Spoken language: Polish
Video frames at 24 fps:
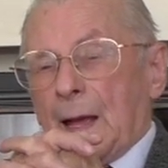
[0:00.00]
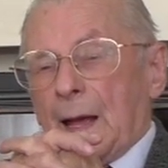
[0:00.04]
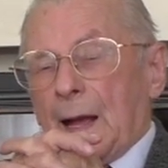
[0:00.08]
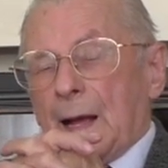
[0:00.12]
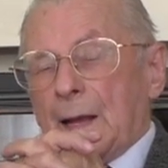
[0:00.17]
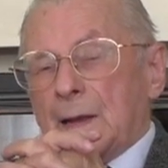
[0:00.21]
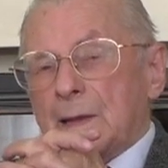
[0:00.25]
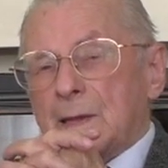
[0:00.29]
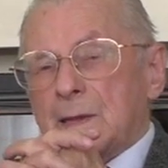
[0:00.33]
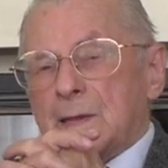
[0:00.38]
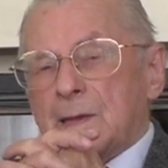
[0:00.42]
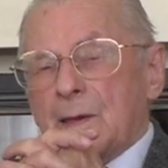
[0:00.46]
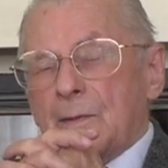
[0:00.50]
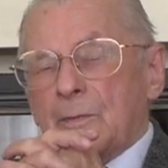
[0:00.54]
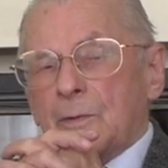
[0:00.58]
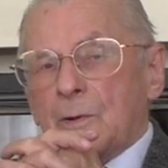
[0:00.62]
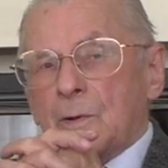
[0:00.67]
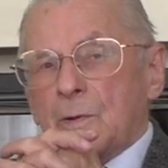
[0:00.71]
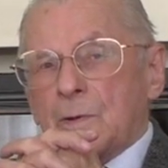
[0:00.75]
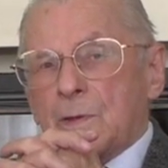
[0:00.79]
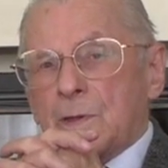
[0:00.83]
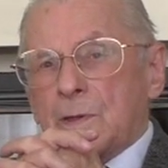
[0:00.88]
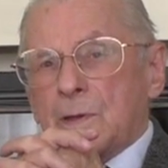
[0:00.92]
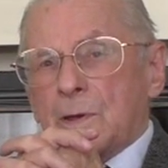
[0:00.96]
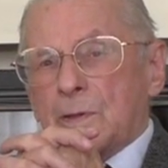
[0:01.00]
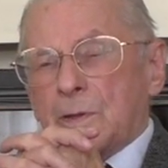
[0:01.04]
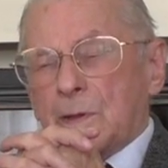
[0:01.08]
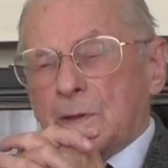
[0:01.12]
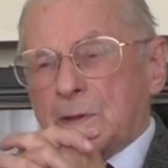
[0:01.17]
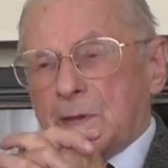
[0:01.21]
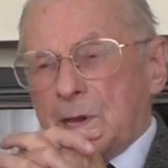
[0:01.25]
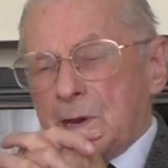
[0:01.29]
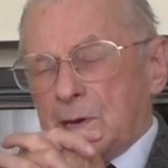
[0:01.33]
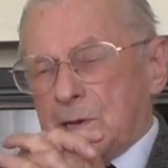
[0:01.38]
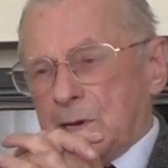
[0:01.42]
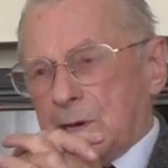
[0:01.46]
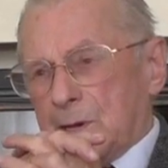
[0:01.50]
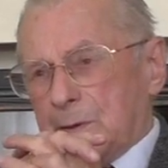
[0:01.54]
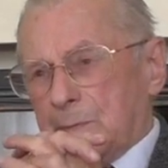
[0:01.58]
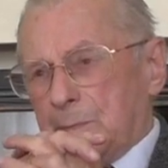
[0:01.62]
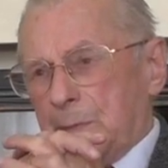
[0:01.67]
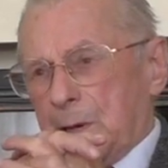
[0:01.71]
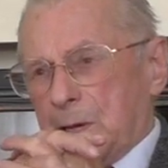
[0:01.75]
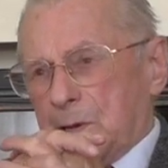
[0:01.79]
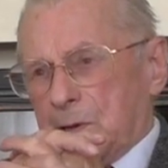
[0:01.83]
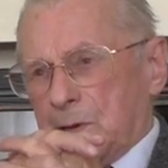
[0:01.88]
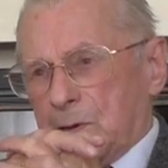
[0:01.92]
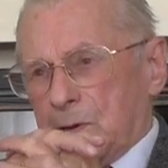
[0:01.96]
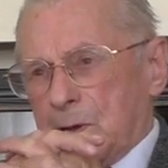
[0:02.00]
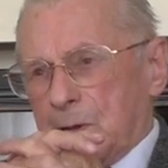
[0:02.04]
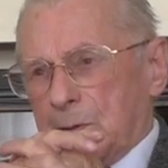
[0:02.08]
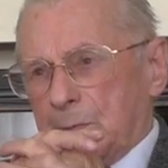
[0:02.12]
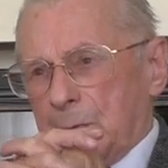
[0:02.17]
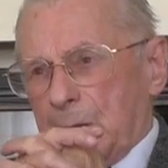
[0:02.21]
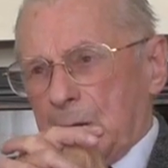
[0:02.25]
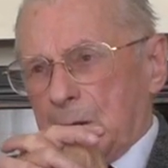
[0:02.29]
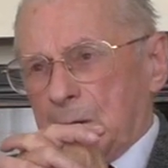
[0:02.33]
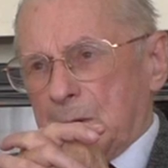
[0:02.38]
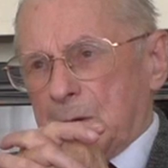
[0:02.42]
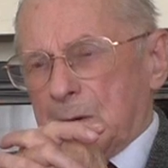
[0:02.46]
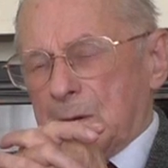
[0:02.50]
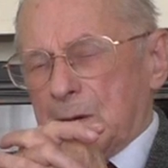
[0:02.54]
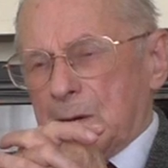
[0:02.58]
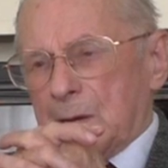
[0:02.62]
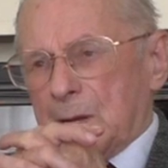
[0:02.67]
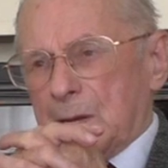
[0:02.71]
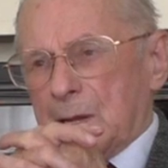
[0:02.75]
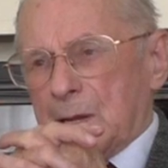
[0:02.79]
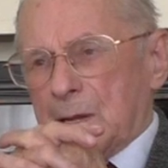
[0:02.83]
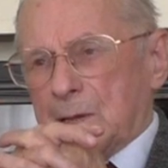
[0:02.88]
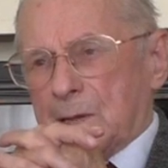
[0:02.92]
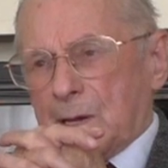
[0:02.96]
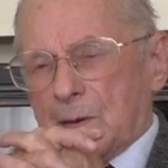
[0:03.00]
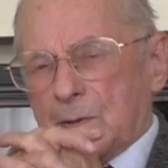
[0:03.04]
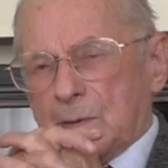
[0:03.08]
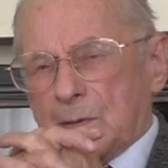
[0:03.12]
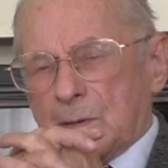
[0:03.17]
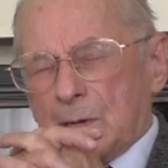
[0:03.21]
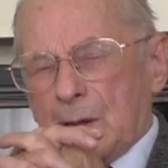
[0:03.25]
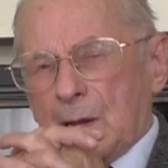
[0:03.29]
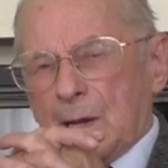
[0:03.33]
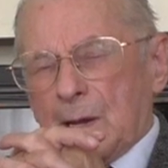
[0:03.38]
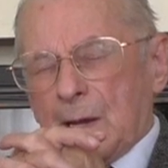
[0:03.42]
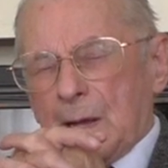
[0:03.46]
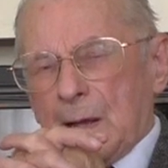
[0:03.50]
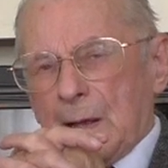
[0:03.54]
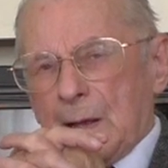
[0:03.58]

Ale z ewolucją to też jest bardzo rozmaicie, dlatego że